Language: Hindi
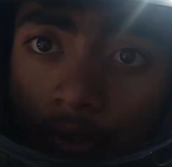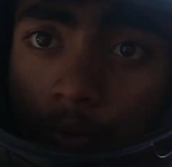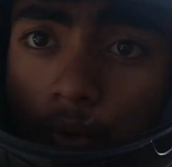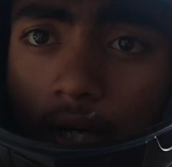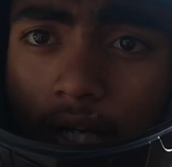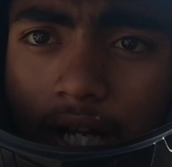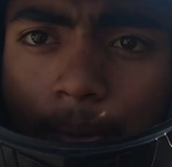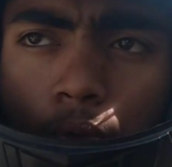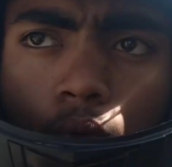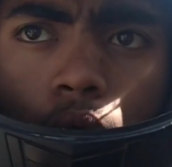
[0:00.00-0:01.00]
तो अगर
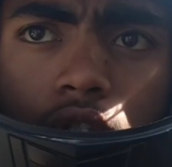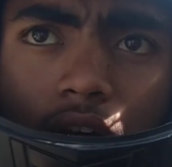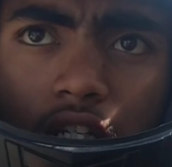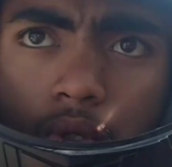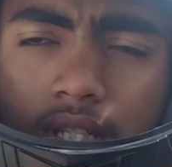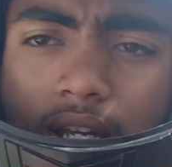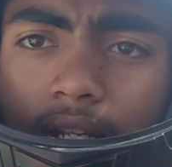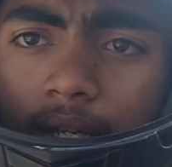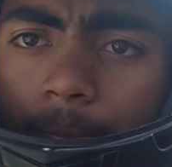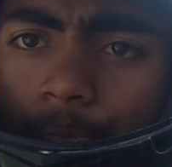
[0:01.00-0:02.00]
आप लोगों को जागेश्वर
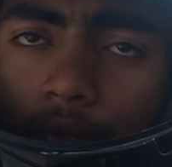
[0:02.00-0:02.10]
जाना है